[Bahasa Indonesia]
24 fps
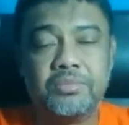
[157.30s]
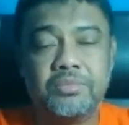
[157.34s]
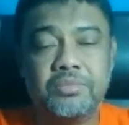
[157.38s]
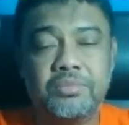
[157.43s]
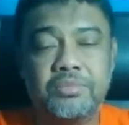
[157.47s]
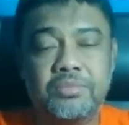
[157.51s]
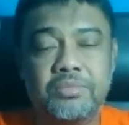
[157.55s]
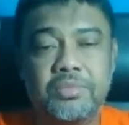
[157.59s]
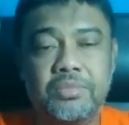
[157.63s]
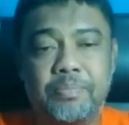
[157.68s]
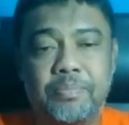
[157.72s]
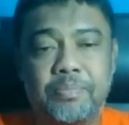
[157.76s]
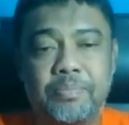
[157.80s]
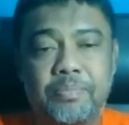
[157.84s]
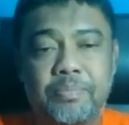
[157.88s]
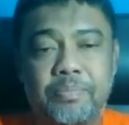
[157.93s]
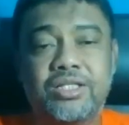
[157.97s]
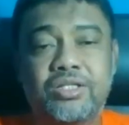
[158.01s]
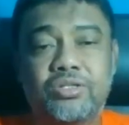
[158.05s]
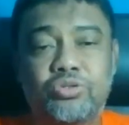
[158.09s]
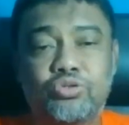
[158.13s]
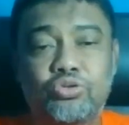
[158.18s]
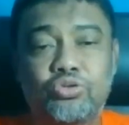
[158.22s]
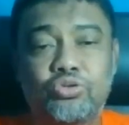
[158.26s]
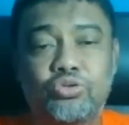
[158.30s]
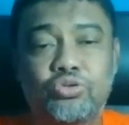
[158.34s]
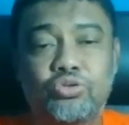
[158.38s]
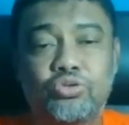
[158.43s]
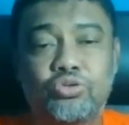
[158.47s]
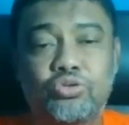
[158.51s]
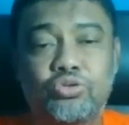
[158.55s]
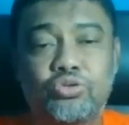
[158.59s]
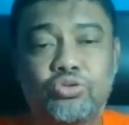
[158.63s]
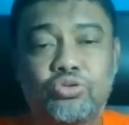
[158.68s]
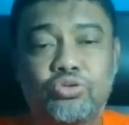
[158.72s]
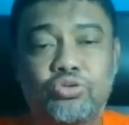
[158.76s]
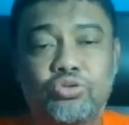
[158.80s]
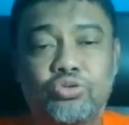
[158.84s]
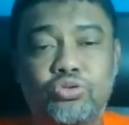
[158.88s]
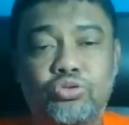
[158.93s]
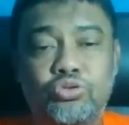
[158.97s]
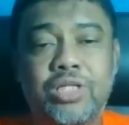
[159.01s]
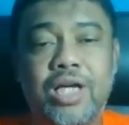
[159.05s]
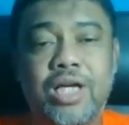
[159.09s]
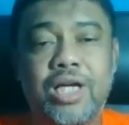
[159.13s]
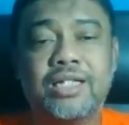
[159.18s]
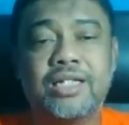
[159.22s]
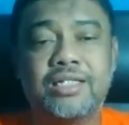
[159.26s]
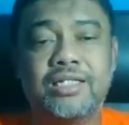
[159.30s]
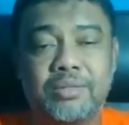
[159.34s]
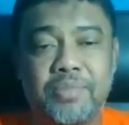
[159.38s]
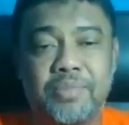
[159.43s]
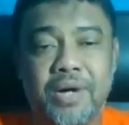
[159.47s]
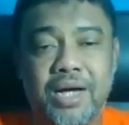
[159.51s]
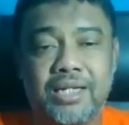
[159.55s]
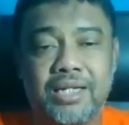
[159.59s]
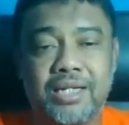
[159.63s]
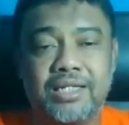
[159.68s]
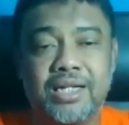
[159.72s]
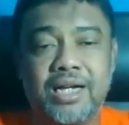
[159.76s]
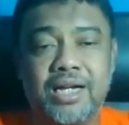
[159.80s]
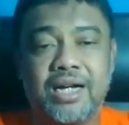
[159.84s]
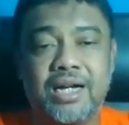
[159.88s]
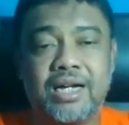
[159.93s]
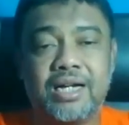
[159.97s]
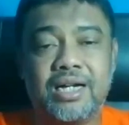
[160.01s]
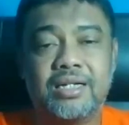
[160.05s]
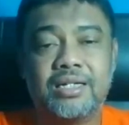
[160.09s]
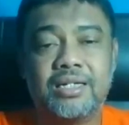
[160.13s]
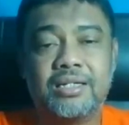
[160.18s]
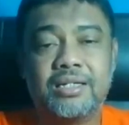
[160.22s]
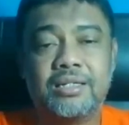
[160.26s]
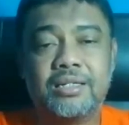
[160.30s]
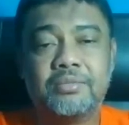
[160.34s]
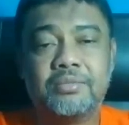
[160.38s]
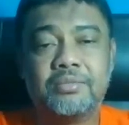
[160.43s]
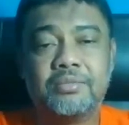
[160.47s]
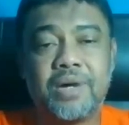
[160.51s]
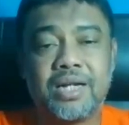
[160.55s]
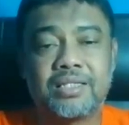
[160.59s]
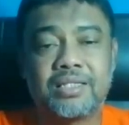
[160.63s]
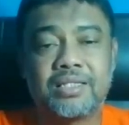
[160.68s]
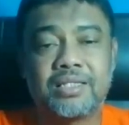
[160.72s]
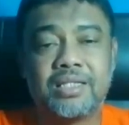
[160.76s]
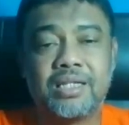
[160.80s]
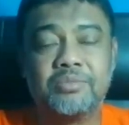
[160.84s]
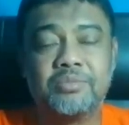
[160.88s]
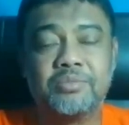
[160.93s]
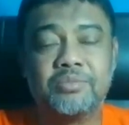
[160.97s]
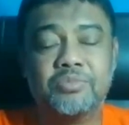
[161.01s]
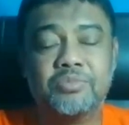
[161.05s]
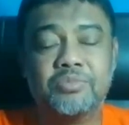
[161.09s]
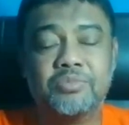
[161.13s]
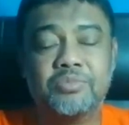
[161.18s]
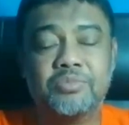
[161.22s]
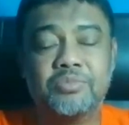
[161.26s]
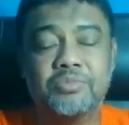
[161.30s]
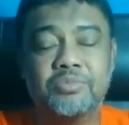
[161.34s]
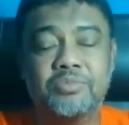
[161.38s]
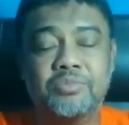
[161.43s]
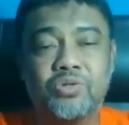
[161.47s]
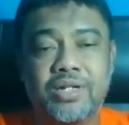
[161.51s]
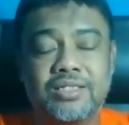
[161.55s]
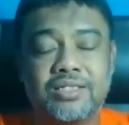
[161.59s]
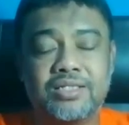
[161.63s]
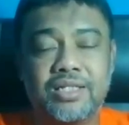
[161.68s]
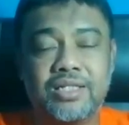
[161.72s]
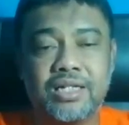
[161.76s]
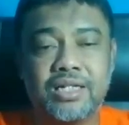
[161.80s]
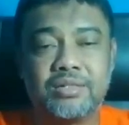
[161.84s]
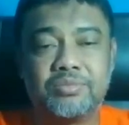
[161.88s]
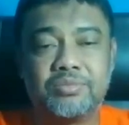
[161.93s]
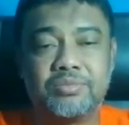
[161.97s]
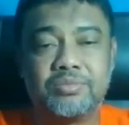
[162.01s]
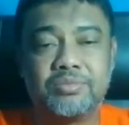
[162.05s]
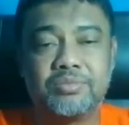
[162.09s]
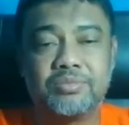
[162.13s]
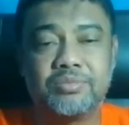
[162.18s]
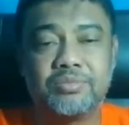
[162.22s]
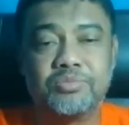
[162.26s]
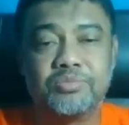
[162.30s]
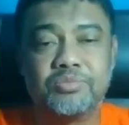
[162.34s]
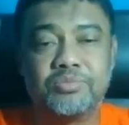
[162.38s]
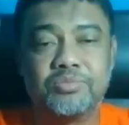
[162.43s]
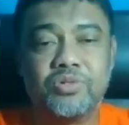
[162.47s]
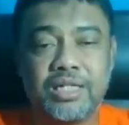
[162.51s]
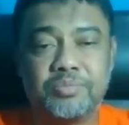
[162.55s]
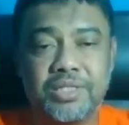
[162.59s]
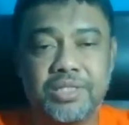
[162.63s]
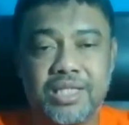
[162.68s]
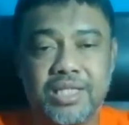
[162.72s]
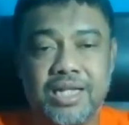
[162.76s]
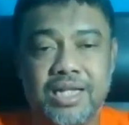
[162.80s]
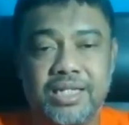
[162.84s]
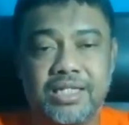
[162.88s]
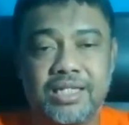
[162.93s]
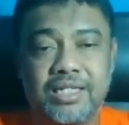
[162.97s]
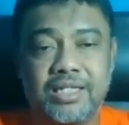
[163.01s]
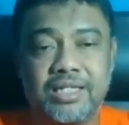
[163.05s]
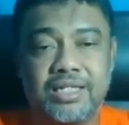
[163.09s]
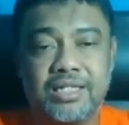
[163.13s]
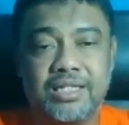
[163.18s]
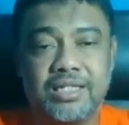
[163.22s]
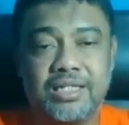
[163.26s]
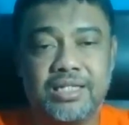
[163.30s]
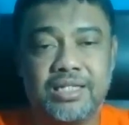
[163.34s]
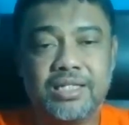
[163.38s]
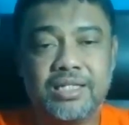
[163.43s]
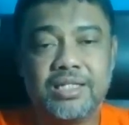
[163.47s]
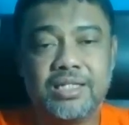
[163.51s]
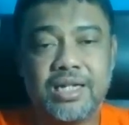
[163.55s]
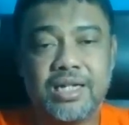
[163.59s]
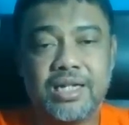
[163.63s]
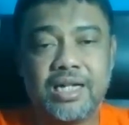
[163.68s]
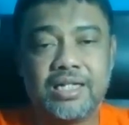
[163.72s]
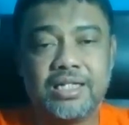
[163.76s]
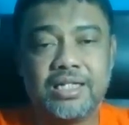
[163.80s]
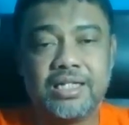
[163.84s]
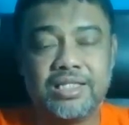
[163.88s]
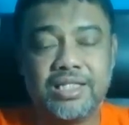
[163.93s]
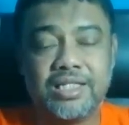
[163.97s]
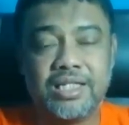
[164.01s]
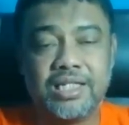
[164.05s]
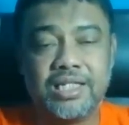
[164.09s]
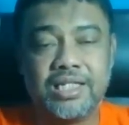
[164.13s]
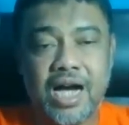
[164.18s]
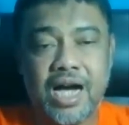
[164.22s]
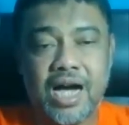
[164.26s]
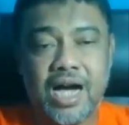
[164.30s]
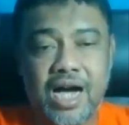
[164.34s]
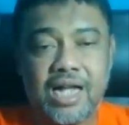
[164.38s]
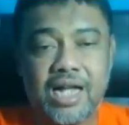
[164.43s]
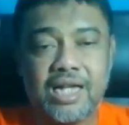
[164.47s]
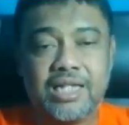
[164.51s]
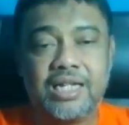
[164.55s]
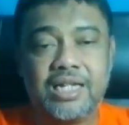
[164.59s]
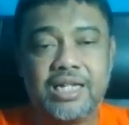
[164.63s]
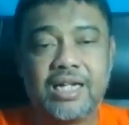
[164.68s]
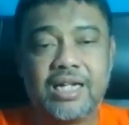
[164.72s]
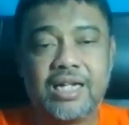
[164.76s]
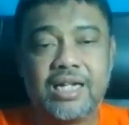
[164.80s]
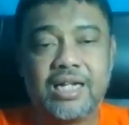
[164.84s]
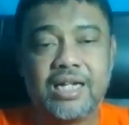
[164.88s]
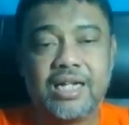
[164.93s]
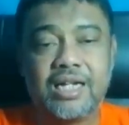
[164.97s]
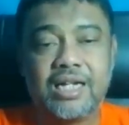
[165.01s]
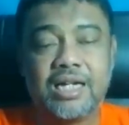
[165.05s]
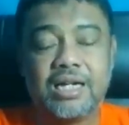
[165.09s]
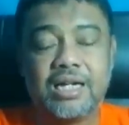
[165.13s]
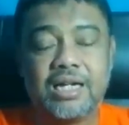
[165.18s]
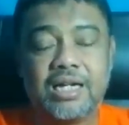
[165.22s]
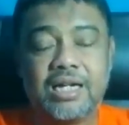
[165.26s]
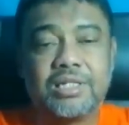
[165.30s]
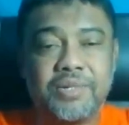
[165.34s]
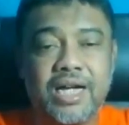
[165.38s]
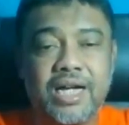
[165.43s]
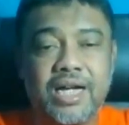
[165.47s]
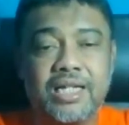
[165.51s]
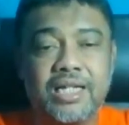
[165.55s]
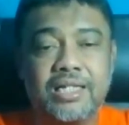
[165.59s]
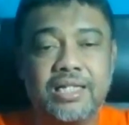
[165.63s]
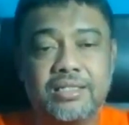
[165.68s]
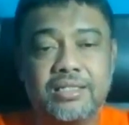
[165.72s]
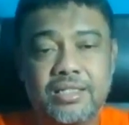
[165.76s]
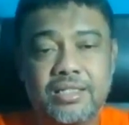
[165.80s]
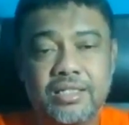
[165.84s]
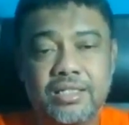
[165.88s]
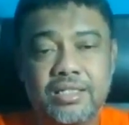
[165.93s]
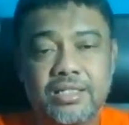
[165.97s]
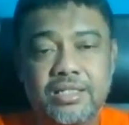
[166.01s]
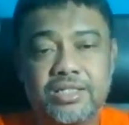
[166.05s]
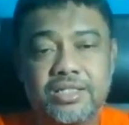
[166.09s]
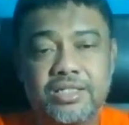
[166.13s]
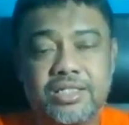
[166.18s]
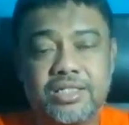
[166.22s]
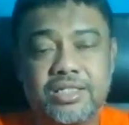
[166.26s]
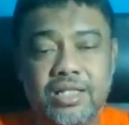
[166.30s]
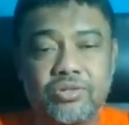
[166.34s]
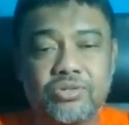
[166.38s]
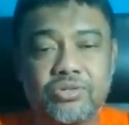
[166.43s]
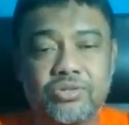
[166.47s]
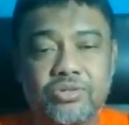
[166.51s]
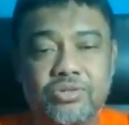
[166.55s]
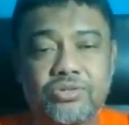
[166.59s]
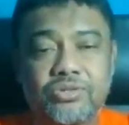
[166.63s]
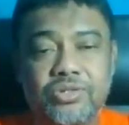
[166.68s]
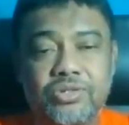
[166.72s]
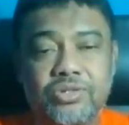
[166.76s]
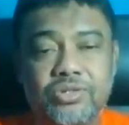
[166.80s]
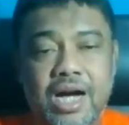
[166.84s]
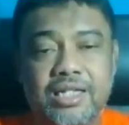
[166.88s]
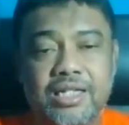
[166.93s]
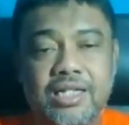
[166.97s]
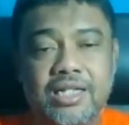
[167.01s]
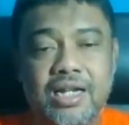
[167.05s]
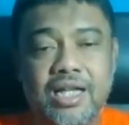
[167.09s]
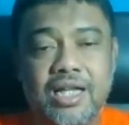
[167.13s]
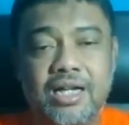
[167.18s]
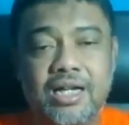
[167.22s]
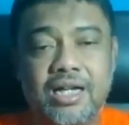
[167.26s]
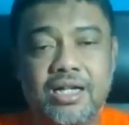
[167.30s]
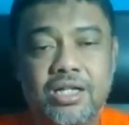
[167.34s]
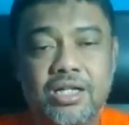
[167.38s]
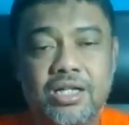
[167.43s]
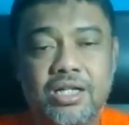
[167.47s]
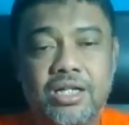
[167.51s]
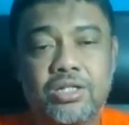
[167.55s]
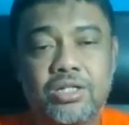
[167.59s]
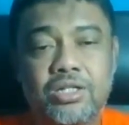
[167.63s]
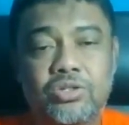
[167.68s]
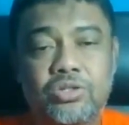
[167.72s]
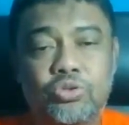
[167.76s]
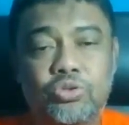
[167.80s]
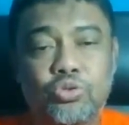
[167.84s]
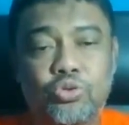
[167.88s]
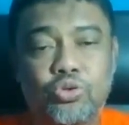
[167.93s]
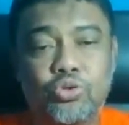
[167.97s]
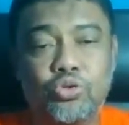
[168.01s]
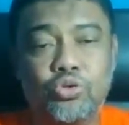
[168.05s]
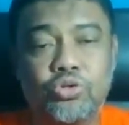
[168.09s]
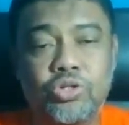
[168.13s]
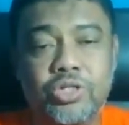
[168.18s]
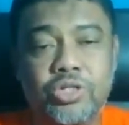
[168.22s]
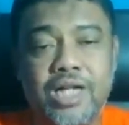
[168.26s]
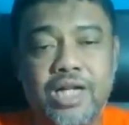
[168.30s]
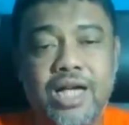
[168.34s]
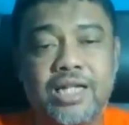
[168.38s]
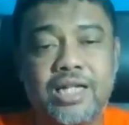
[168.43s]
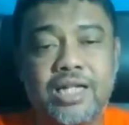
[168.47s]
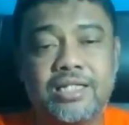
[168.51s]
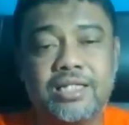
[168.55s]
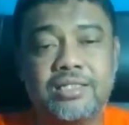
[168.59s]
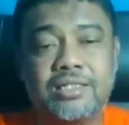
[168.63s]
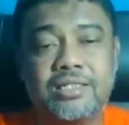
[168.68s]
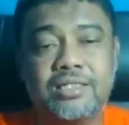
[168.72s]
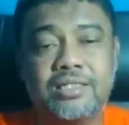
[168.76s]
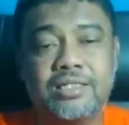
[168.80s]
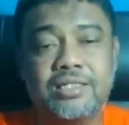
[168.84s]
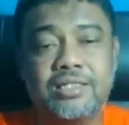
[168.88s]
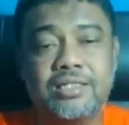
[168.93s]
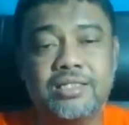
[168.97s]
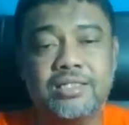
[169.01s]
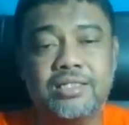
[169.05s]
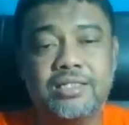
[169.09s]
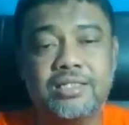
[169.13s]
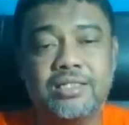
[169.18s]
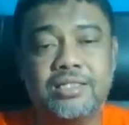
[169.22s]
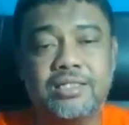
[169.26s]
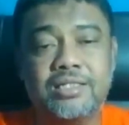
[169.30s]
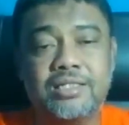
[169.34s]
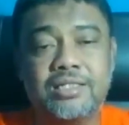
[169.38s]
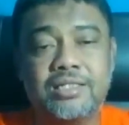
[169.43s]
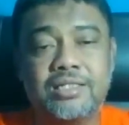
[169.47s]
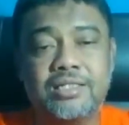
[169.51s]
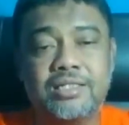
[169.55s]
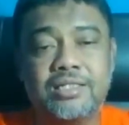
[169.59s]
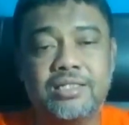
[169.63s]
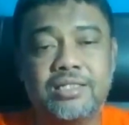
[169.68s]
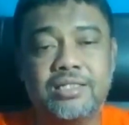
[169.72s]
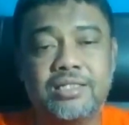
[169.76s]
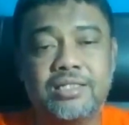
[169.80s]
apa yang menjadi tuntutan daripada Partai Buruh dan Organ Serikat Buruh dan Serikat Petani. Ada tiga hal yang kami sampaikan. Satu adalah turunkan